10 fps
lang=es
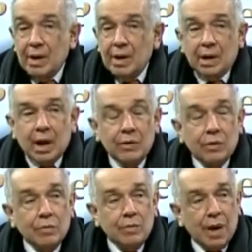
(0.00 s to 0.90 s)
que hay
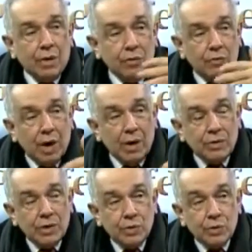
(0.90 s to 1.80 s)
unos barrios
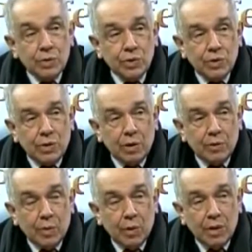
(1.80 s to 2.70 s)
feos y sucios de
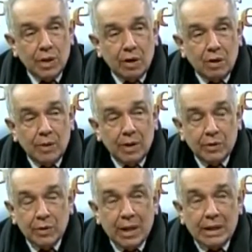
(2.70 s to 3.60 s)
los pobres de Roma,
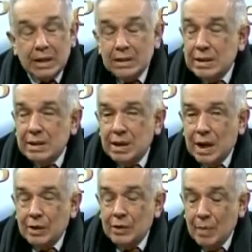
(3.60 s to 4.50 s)
entonces hay que
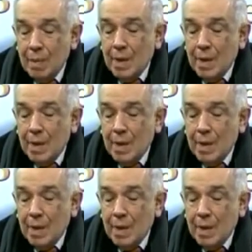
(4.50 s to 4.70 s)
incendiarlos